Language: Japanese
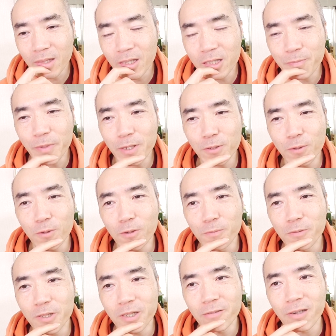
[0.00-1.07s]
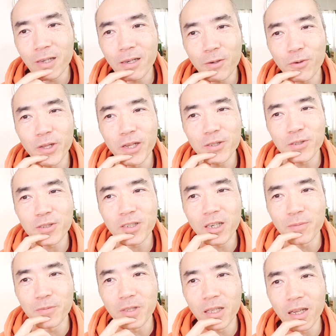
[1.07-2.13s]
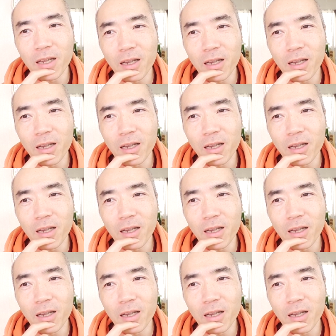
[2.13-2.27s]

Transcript: で、スペルト小麦は 500g で